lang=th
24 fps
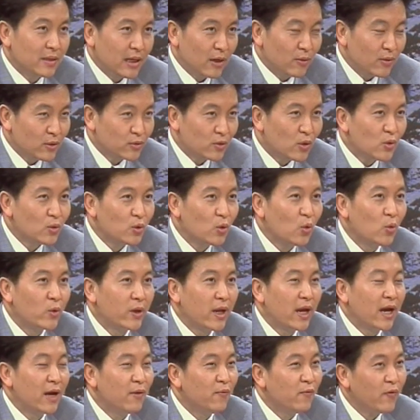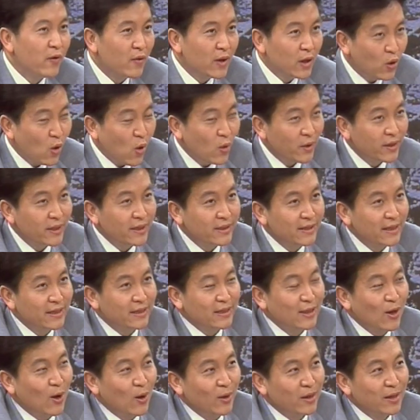เราต้องดูนะฮะโรคนี้ติด
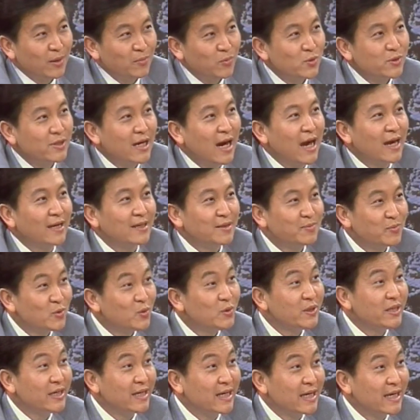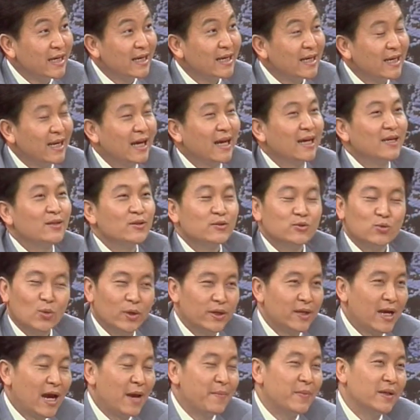ต่อทั้งผู้ชายหรือผู้หญิงนะฮะส่วน
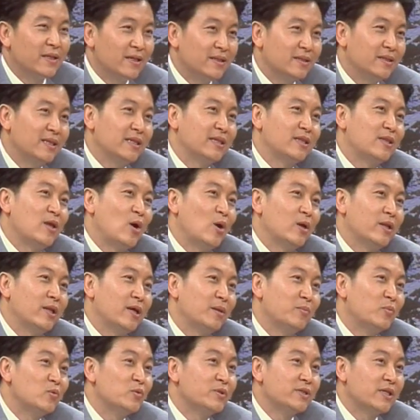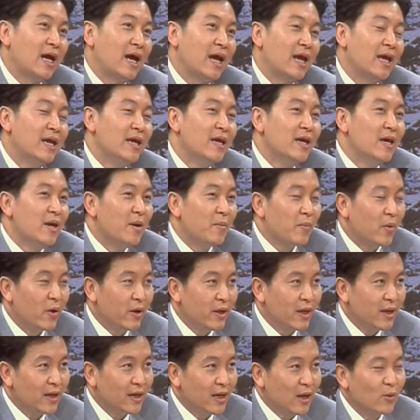ใหญ่มันจะติดต่อทั้งผู้ชายเพราะ
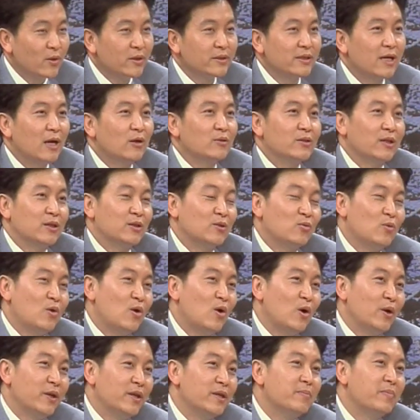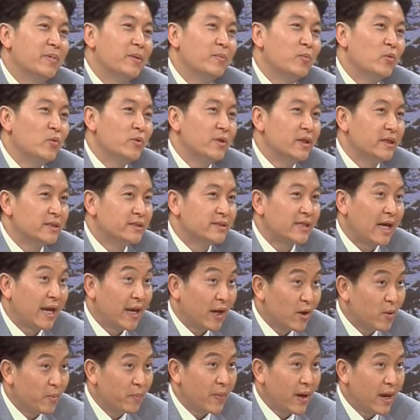งั้นเราก็จะเอาแต่ตัวอ่อนที่เป็นผู้หญิงใส่
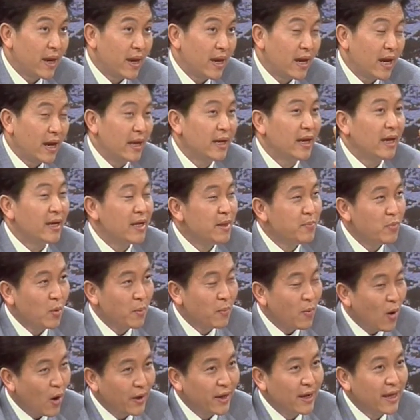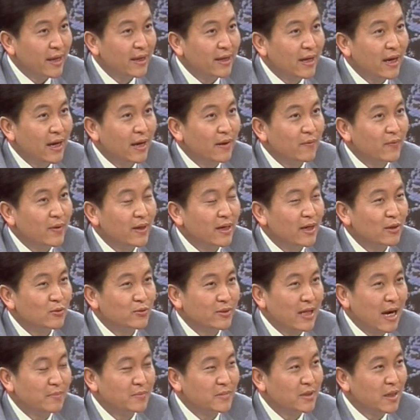เข้าไปอันนี้ผมขอเน้นนะฮะว่าเรา
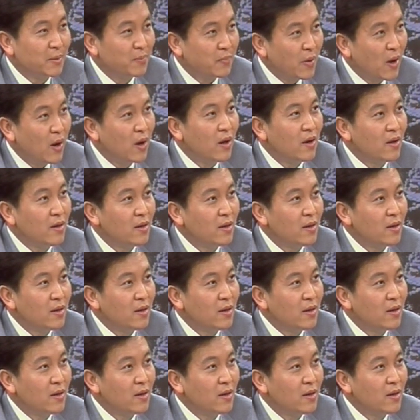ทำเฉพาะ